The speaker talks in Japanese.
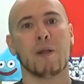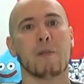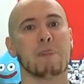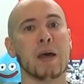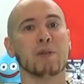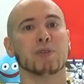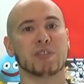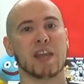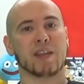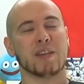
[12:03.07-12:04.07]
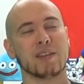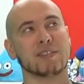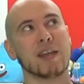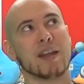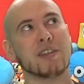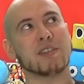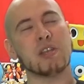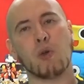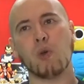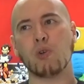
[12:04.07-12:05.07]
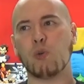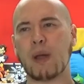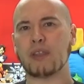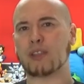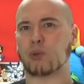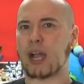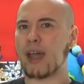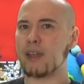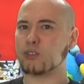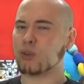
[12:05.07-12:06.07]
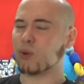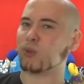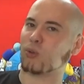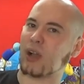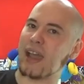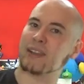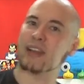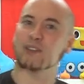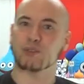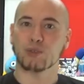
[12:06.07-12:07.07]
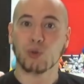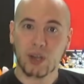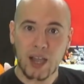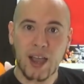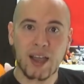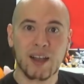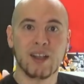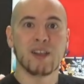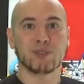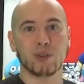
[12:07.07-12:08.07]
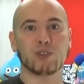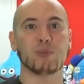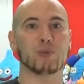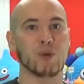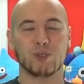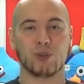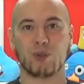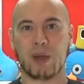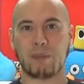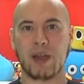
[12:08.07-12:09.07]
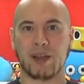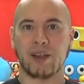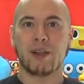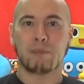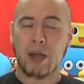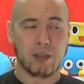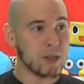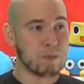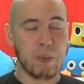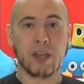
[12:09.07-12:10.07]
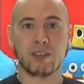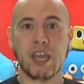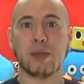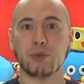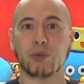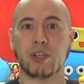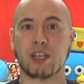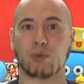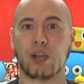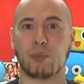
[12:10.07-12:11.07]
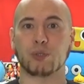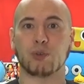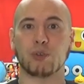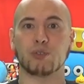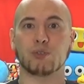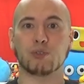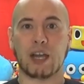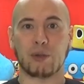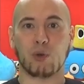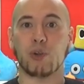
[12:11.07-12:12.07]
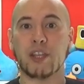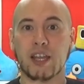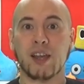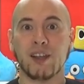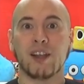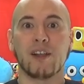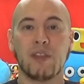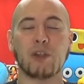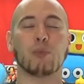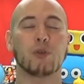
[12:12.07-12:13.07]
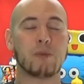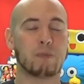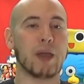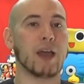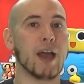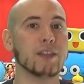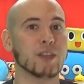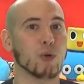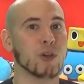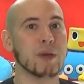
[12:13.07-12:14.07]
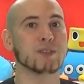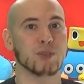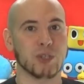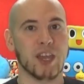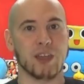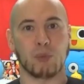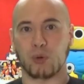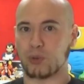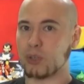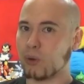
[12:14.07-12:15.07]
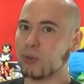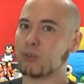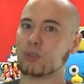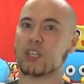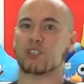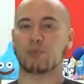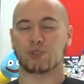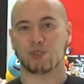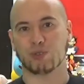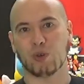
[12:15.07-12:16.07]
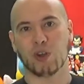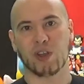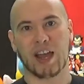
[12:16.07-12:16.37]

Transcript: なので、で、さらに日本語版だと変え、ちょこっと変えたりするのか、それとももうそのまま、まあいっぱいゲームのネタとかもそういうあの小ネタなどもいっぱい入っておりますので、もう日本の人たちもすごい、あ